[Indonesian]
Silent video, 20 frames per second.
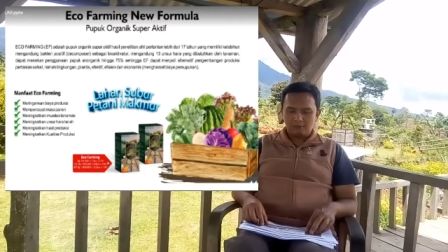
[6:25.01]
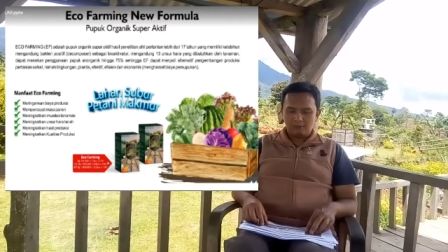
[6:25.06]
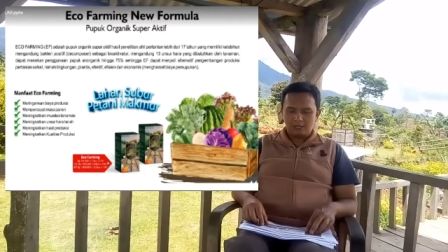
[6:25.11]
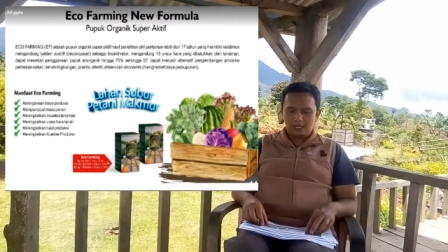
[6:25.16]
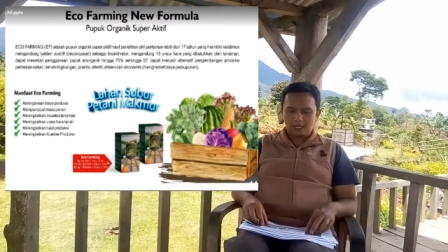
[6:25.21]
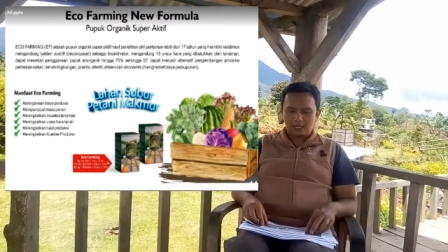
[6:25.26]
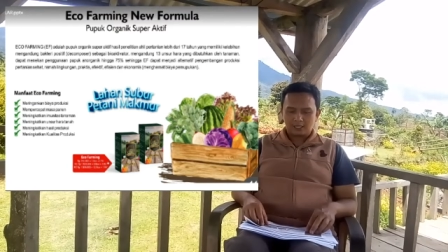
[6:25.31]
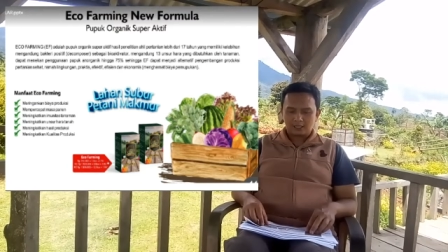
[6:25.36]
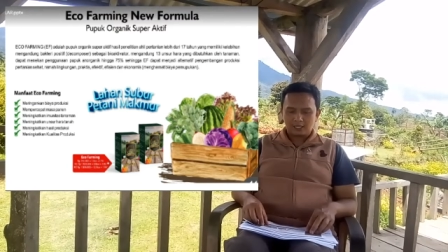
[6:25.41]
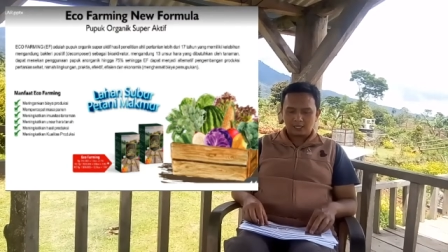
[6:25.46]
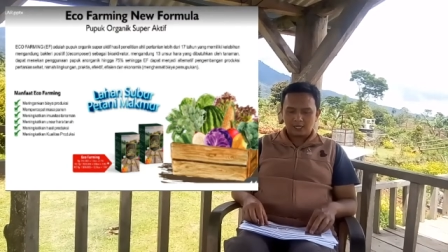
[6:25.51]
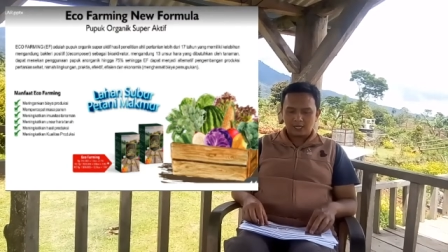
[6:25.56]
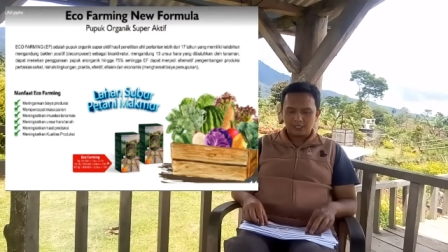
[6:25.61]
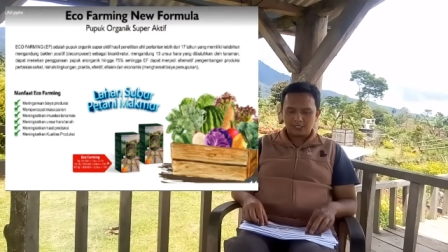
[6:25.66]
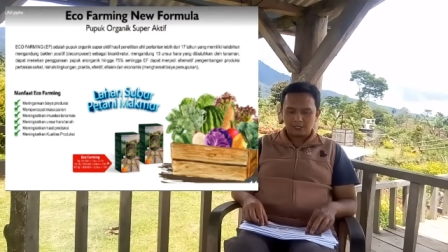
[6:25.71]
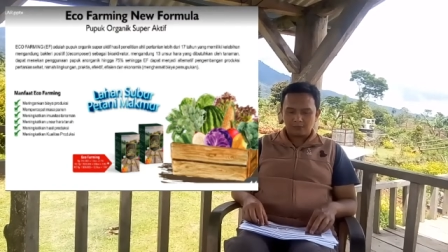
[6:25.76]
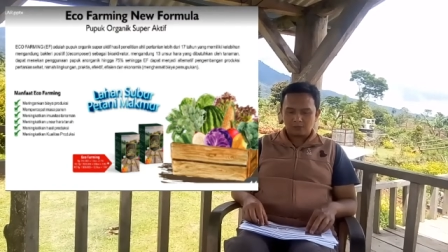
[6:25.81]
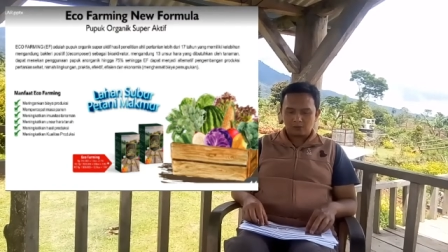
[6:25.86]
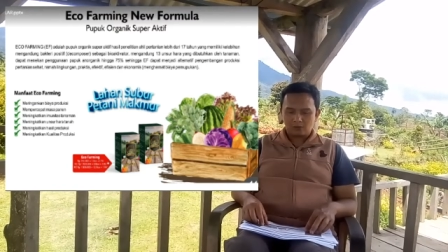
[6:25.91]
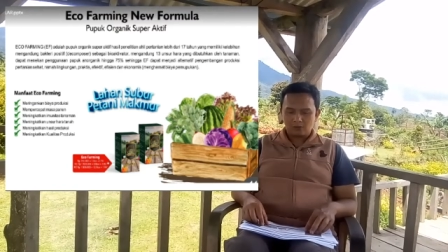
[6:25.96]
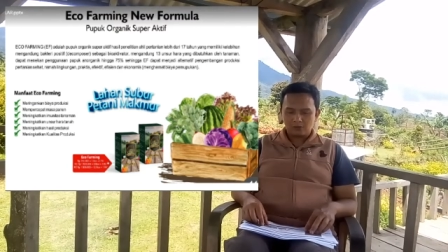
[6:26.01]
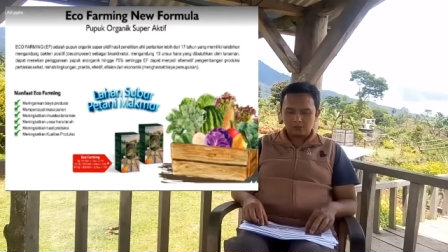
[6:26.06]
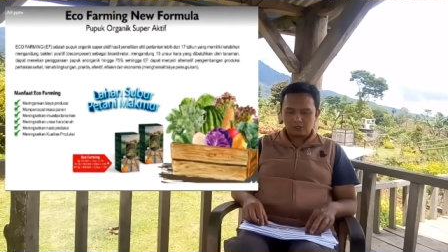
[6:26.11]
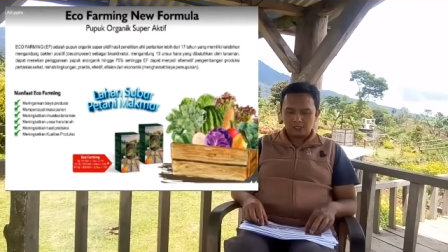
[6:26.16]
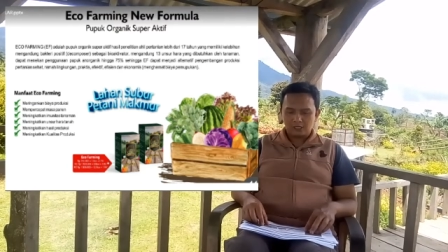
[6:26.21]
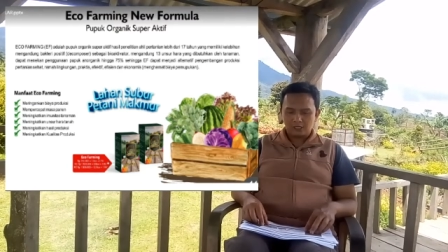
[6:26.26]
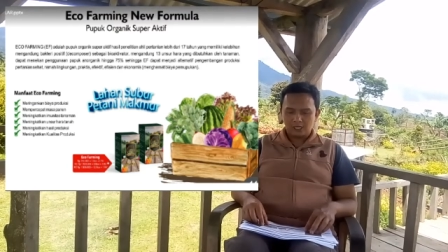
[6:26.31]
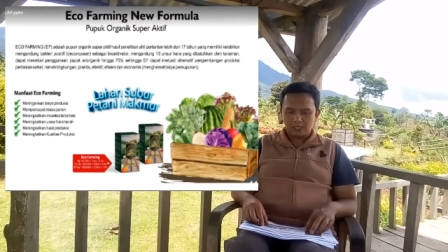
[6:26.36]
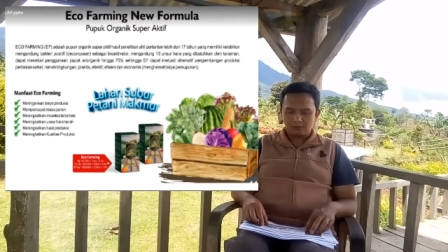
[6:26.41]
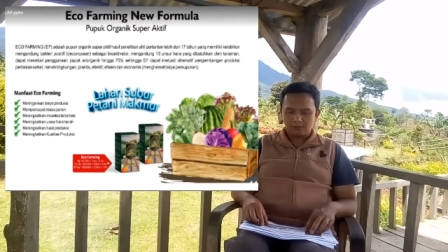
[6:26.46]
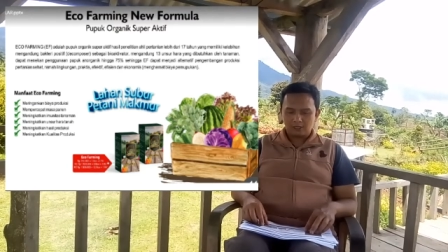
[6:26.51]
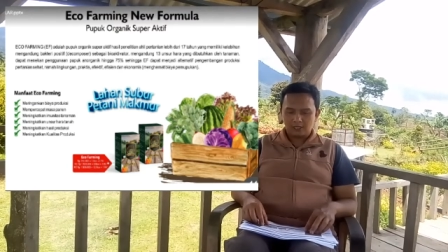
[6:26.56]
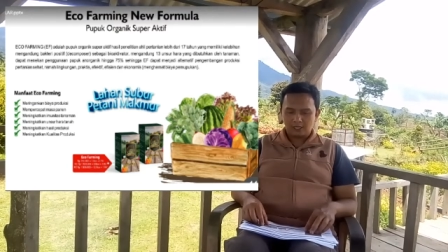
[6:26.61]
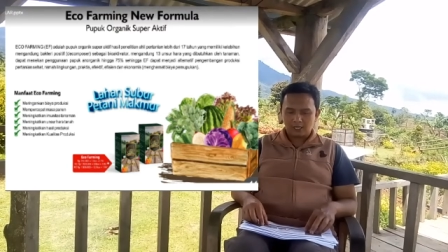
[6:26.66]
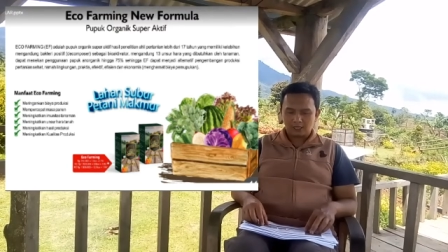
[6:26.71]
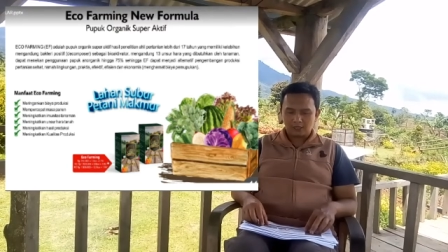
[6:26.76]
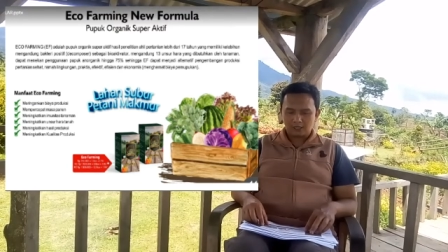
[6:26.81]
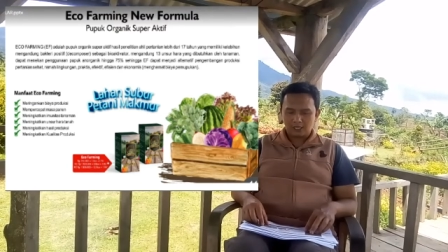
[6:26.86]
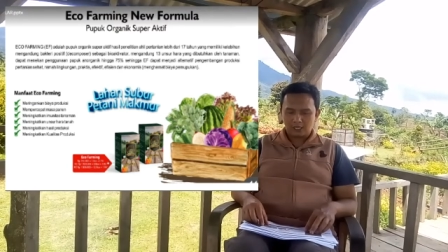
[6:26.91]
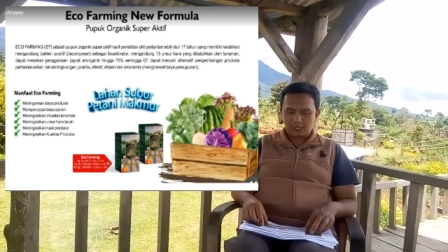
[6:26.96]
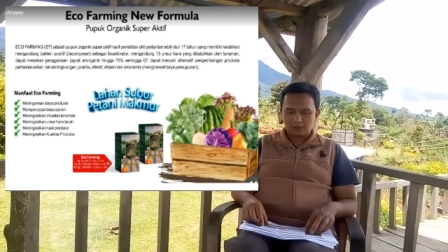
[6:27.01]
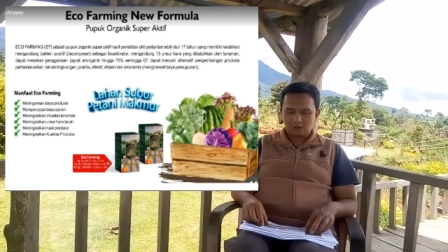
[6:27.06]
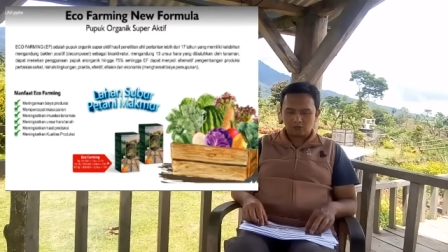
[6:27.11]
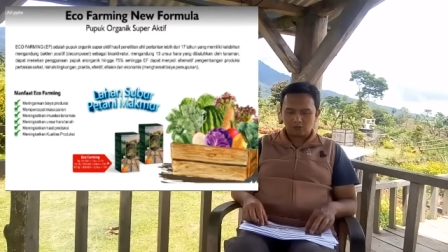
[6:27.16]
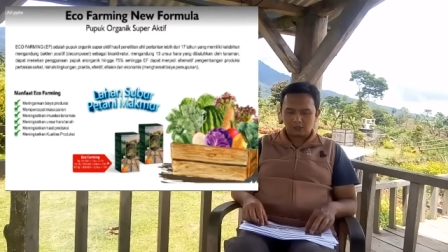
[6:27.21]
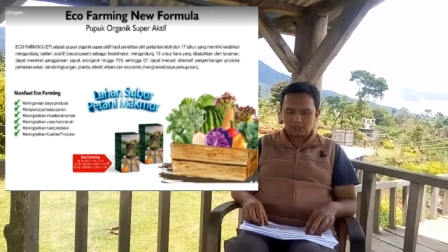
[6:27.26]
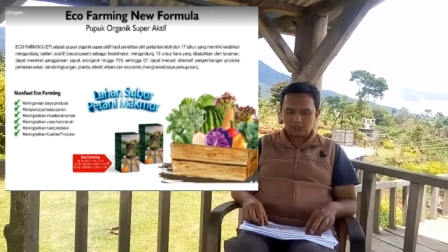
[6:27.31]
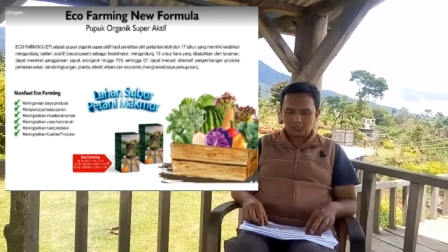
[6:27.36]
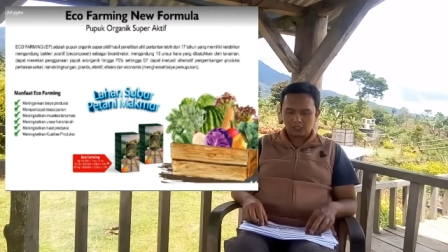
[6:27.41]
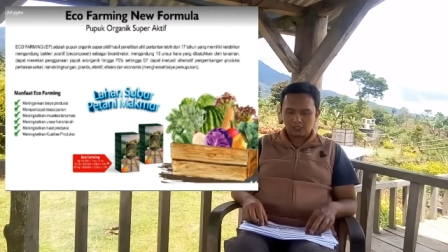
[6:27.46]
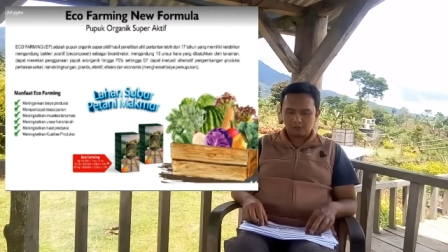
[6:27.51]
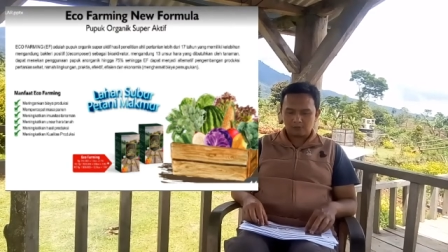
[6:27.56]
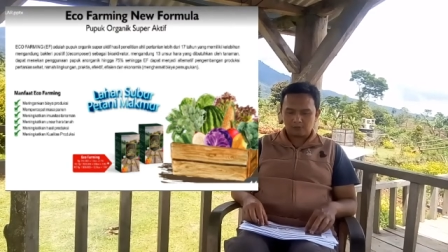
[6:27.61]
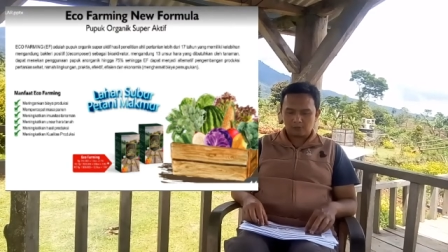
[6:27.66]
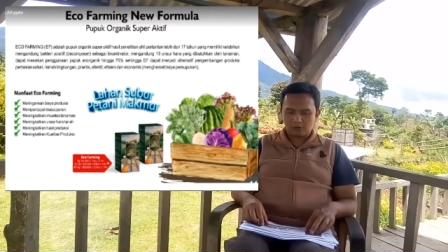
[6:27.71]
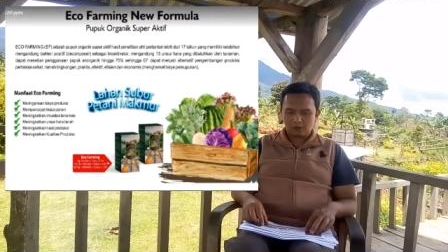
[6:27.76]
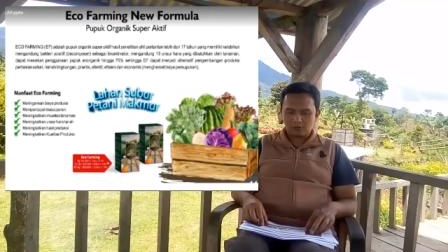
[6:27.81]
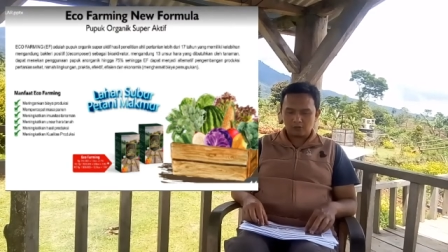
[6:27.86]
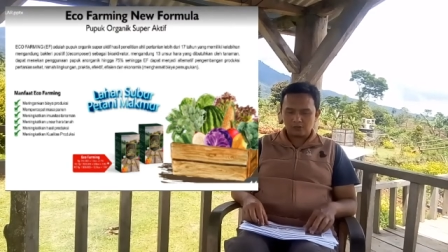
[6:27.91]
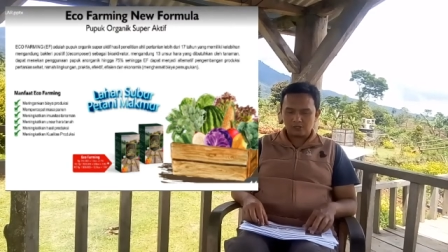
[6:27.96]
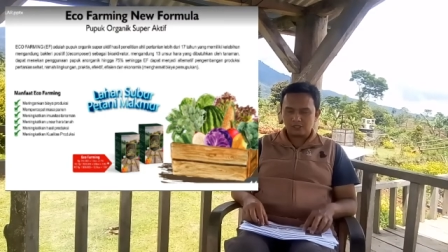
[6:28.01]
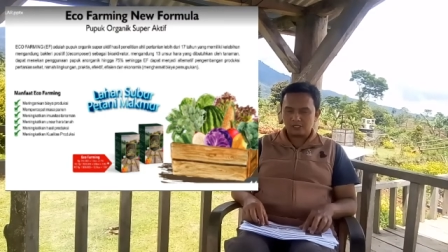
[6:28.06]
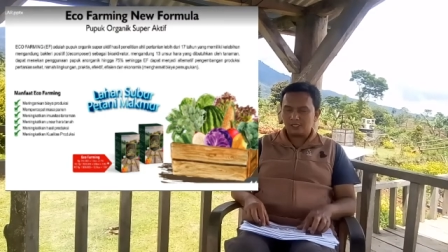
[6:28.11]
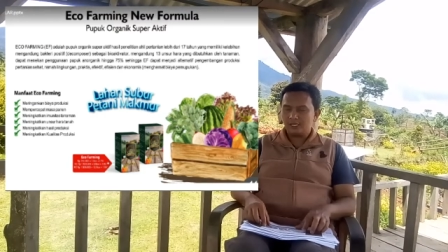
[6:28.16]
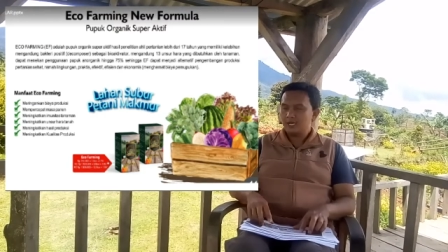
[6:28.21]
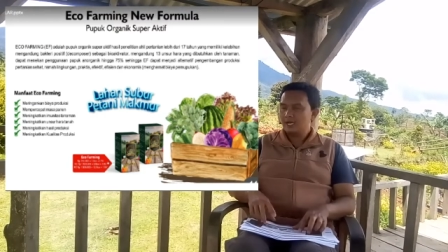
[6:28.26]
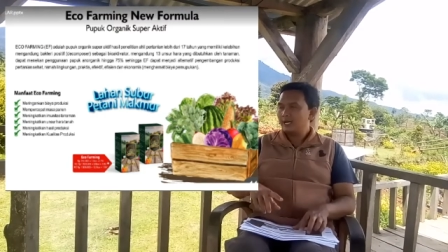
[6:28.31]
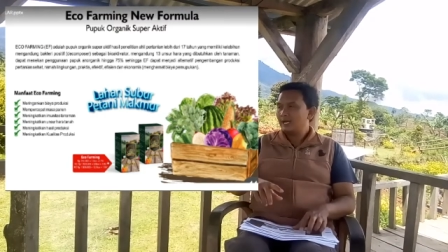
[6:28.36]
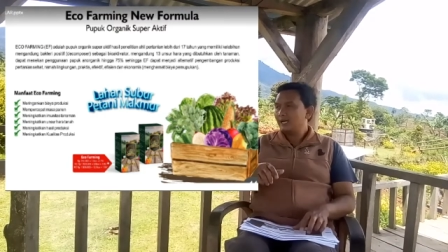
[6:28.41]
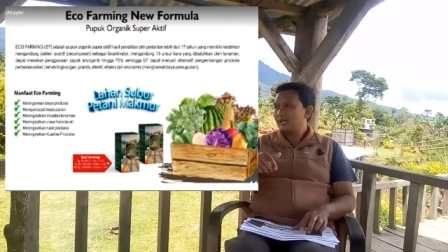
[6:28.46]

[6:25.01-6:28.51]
meningkatkan hasil produksi dan meningkatkan kualitas produksi.